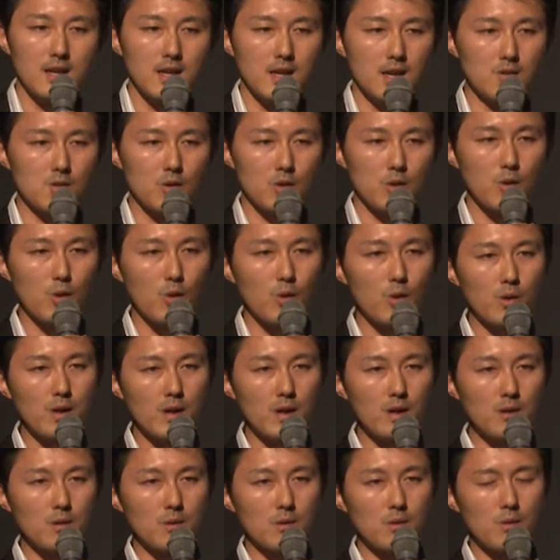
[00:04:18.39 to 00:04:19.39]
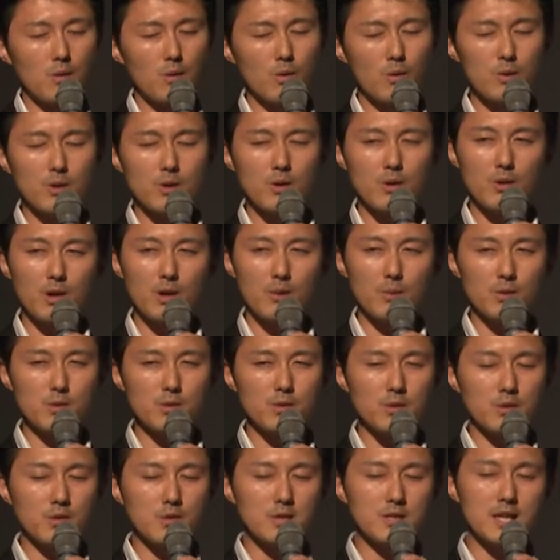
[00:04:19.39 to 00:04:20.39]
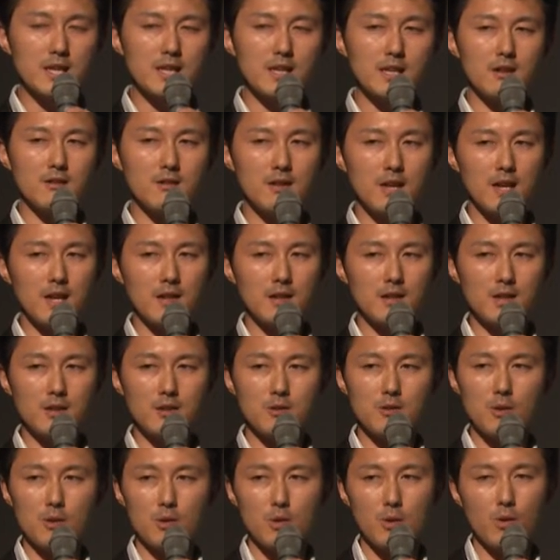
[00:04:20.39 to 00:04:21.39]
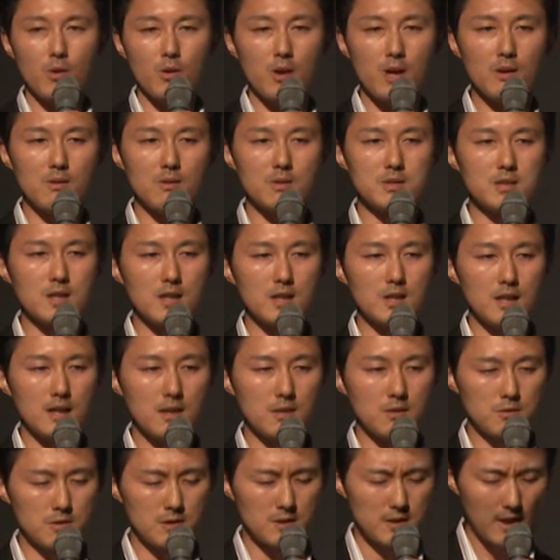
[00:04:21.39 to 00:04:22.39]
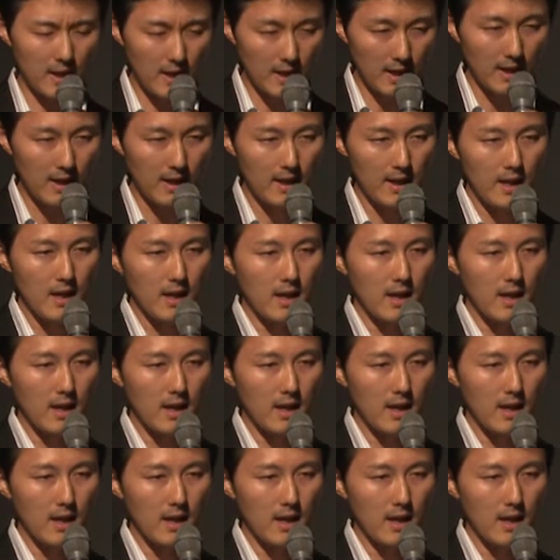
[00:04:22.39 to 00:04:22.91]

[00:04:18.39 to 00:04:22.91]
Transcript: あと表現ここの表現をもっと良くしたいんだよねなどの表現をしたりなどして、